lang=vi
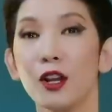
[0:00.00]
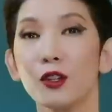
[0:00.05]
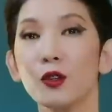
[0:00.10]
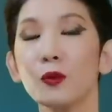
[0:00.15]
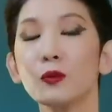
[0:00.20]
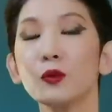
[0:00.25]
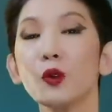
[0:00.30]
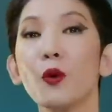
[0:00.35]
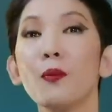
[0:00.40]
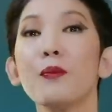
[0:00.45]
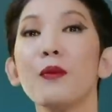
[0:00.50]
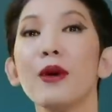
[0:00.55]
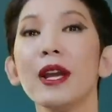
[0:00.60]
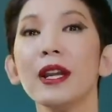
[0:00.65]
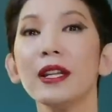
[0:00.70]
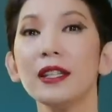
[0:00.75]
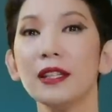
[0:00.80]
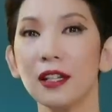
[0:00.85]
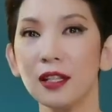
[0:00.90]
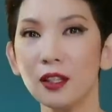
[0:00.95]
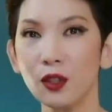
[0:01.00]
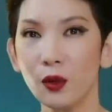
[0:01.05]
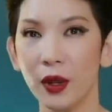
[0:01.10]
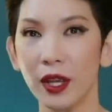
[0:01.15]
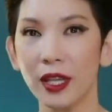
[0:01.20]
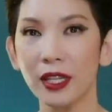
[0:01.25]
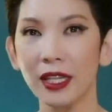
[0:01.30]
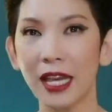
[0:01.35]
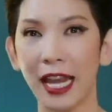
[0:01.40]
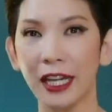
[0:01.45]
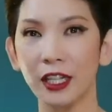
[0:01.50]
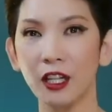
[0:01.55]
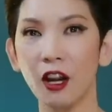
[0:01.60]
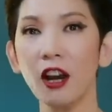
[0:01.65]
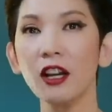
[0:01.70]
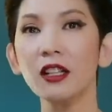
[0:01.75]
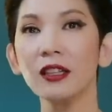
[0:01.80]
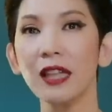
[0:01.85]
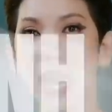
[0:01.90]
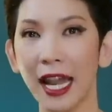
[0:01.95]
Chúng tôi biến những chuyện ngại
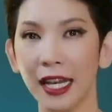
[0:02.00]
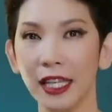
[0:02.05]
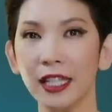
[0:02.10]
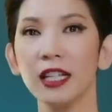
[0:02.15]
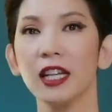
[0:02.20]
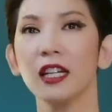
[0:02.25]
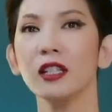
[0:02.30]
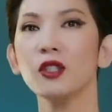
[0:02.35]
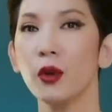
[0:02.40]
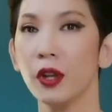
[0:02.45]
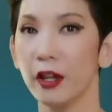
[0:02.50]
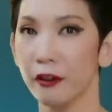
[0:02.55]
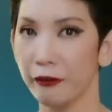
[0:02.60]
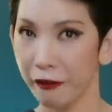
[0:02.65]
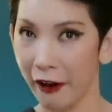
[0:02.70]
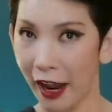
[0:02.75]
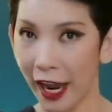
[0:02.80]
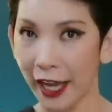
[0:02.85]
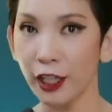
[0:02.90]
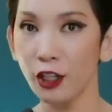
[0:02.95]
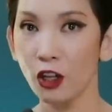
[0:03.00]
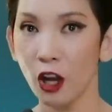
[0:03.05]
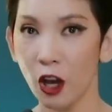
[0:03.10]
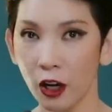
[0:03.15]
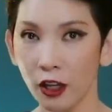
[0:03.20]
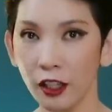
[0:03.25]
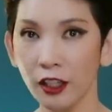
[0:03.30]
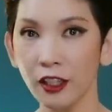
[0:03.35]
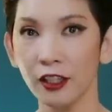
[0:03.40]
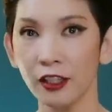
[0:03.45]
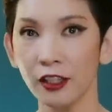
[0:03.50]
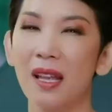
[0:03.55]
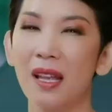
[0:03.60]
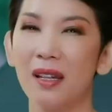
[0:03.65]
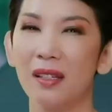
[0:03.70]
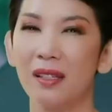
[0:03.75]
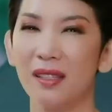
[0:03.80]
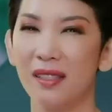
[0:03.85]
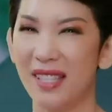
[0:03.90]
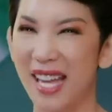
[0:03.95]
nói thành những chuyện phải nói.
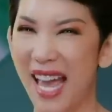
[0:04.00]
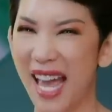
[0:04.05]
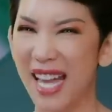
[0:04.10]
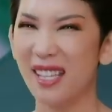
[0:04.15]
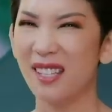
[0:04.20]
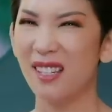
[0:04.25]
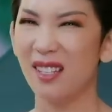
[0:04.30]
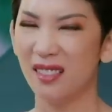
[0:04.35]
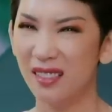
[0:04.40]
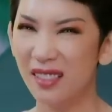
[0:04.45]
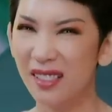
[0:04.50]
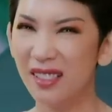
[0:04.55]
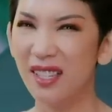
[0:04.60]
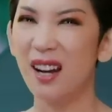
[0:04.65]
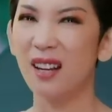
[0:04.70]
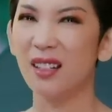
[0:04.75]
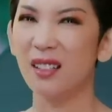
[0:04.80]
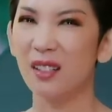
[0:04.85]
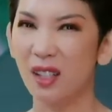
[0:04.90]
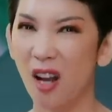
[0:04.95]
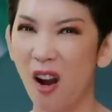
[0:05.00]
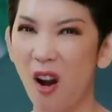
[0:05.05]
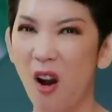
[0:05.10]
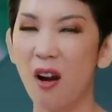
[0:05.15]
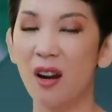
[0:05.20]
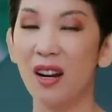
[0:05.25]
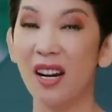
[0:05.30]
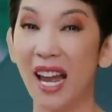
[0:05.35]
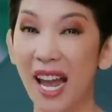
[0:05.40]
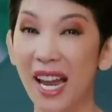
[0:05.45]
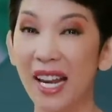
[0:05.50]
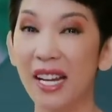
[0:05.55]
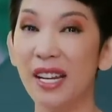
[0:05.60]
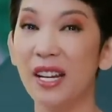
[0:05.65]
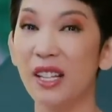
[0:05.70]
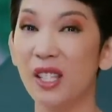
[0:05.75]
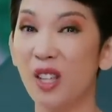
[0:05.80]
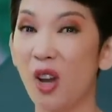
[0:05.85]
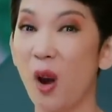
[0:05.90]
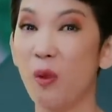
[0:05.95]
Người cha giữ chân con gái
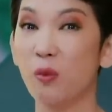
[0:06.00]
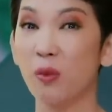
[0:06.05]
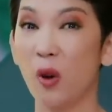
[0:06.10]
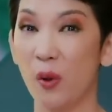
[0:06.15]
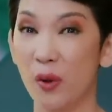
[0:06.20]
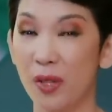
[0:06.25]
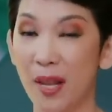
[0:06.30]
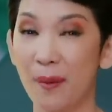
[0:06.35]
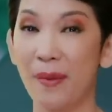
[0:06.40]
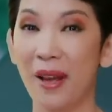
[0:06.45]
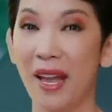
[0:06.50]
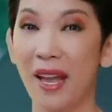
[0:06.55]
để cho ông nội xâm